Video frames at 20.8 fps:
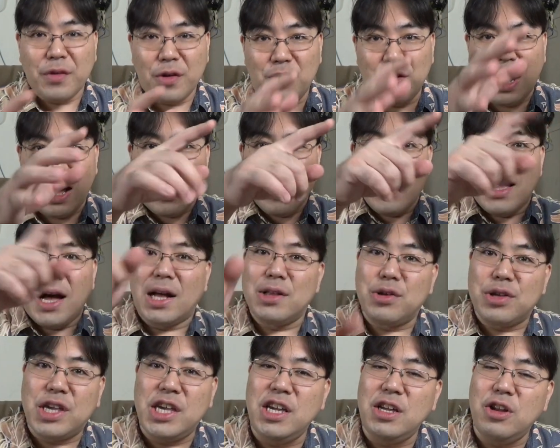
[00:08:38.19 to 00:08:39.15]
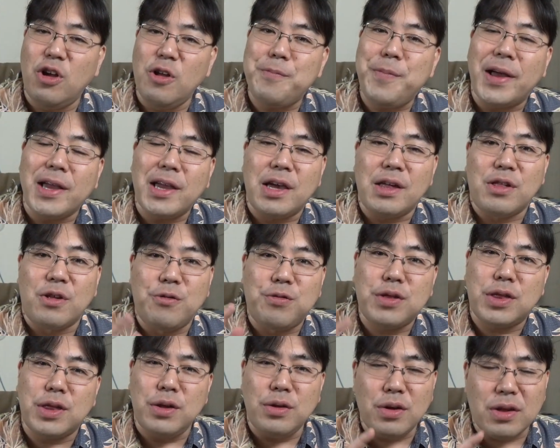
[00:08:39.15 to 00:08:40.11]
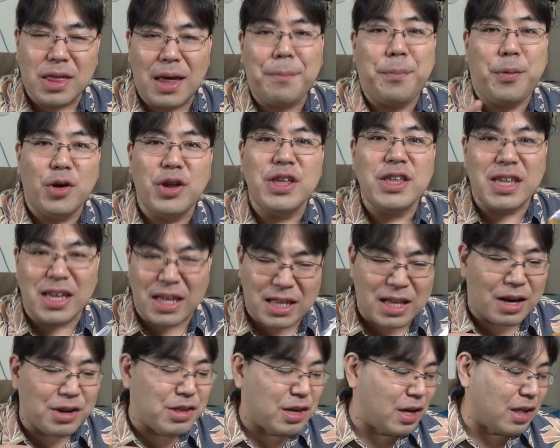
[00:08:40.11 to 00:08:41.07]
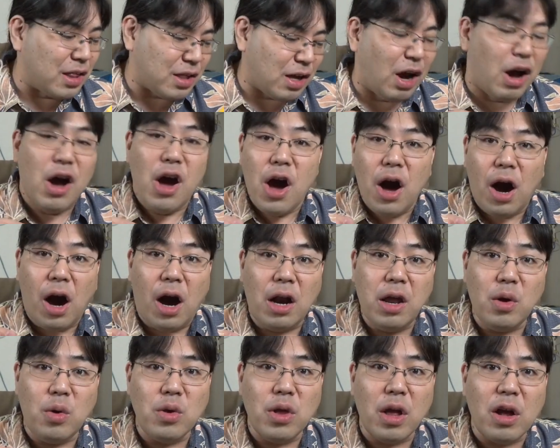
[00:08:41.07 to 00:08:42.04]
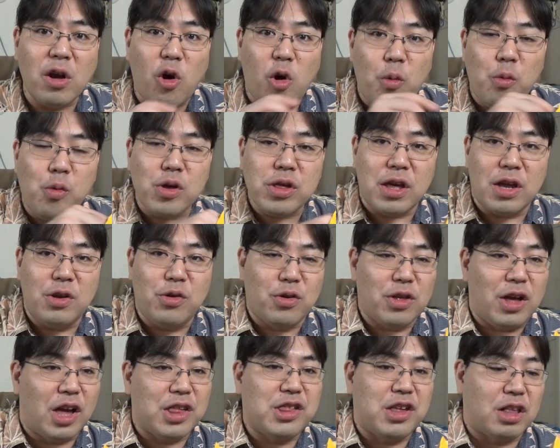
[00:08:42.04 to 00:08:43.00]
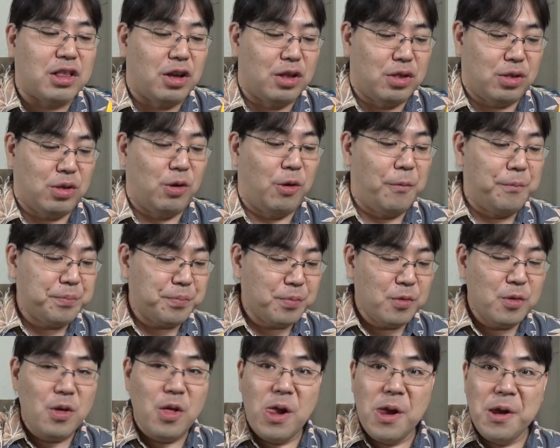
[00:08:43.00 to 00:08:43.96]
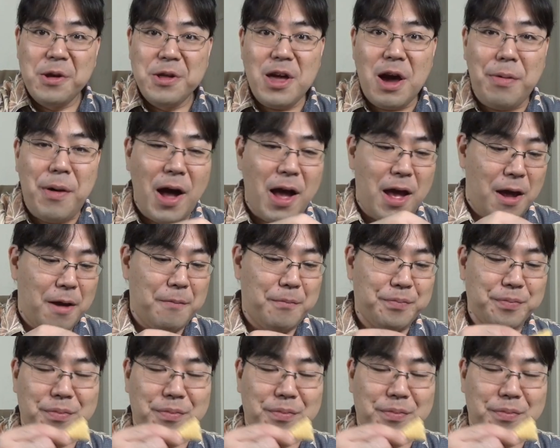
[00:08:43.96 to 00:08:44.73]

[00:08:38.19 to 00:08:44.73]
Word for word: ほらあの黄色いパッケージの普通のさポリンキーってあるじゃないですかあれをなんか思わさるような味だったんですよやばい